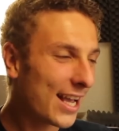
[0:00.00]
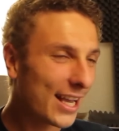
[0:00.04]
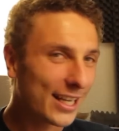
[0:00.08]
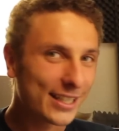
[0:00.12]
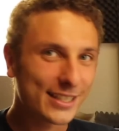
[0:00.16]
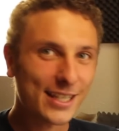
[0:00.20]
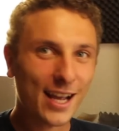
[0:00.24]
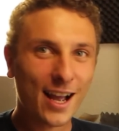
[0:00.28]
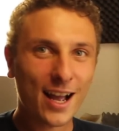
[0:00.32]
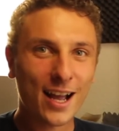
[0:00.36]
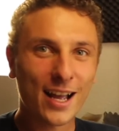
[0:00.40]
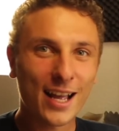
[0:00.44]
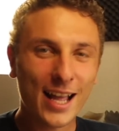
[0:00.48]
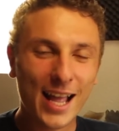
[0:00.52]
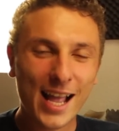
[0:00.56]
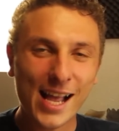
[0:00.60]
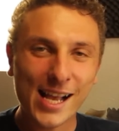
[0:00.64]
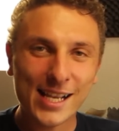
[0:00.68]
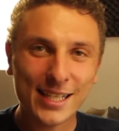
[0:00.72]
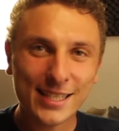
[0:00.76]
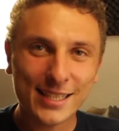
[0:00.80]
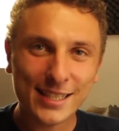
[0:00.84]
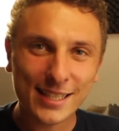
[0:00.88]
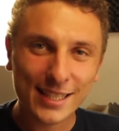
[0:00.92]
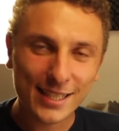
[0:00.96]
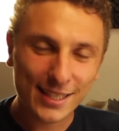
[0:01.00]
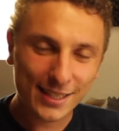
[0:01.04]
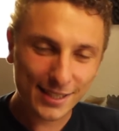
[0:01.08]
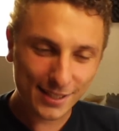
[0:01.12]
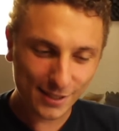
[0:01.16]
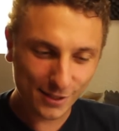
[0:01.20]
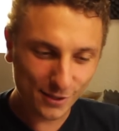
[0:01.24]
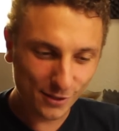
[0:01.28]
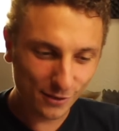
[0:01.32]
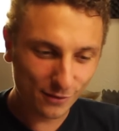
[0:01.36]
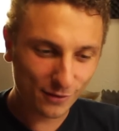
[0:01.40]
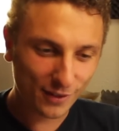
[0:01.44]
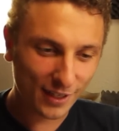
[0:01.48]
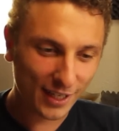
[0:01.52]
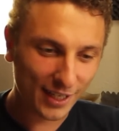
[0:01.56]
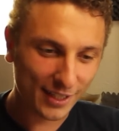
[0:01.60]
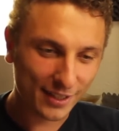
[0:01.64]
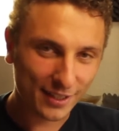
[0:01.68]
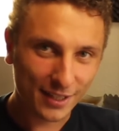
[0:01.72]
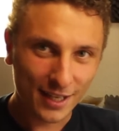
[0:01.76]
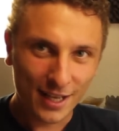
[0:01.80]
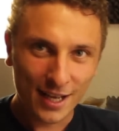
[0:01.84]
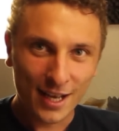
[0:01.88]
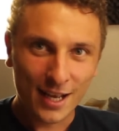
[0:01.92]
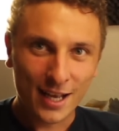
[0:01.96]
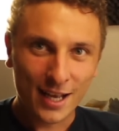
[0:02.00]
Ja, es ist soweit.